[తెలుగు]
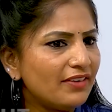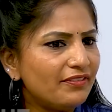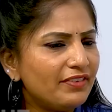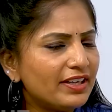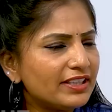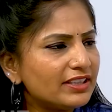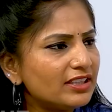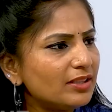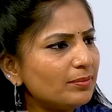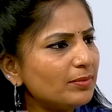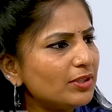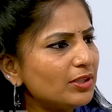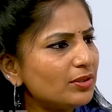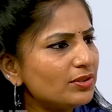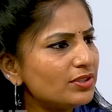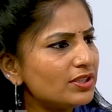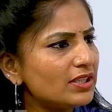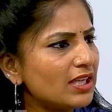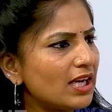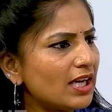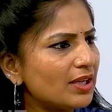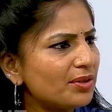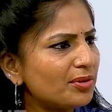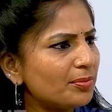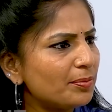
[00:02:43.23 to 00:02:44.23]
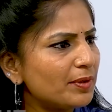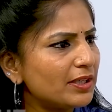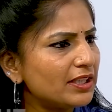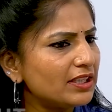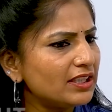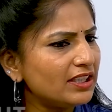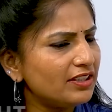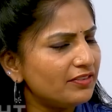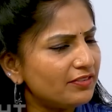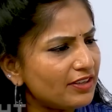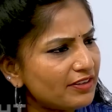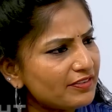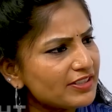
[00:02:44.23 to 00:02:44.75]
వ్యక్తి మీద వచ్చిన
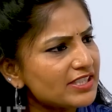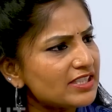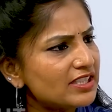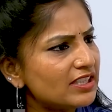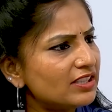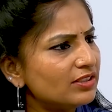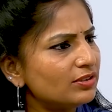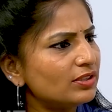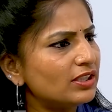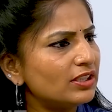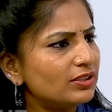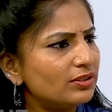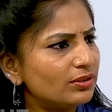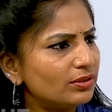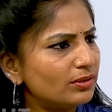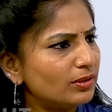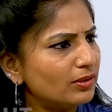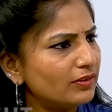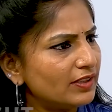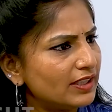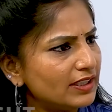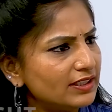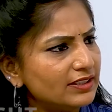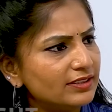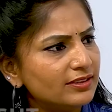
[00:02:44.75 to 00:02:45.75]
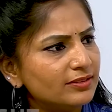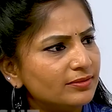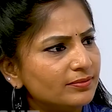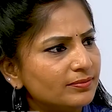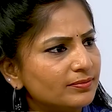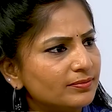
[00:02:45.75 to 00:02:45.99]
ఆరోపణని వ్యవస్థ ఎందుకు ఎదుర్కోవాలి